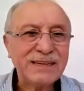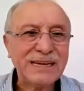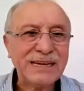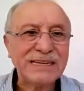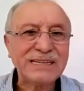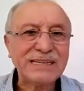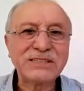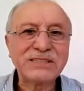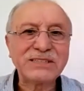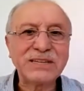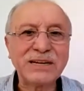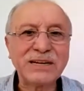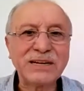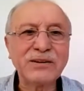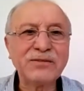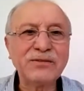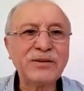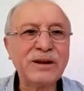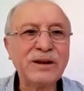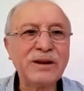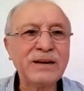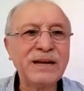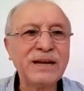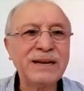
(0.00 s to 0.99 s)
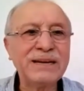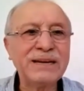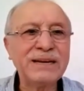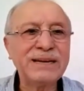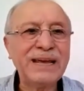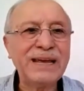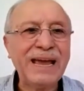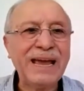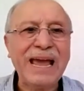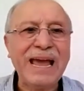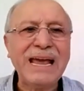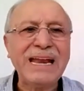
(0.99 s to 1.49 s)
insana
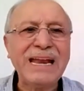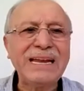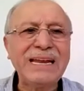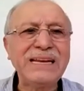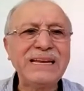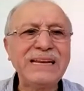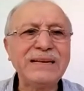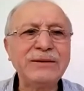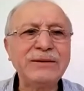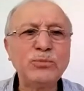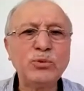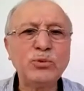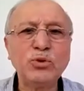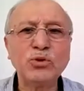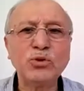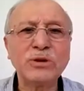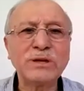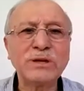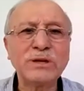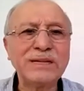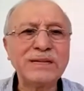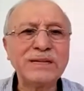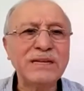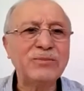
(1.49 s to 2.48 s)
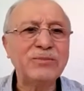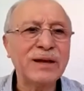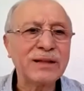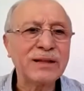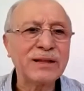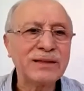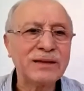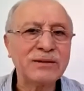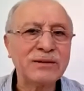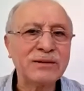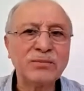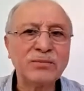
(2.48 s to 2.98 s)
verilen en büyük
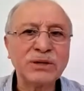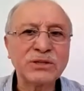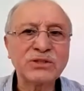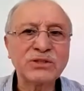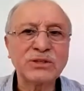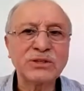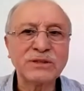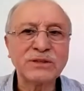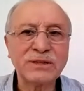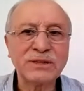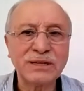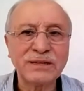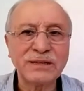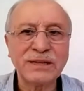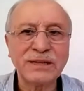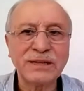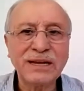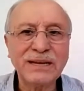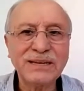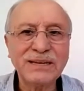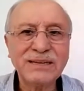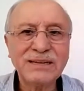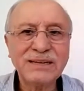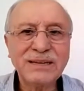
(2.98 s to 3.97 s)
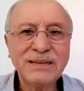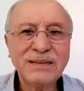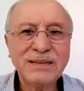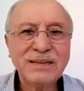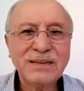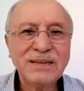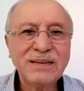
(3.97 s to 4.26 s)
nimetlerin başında da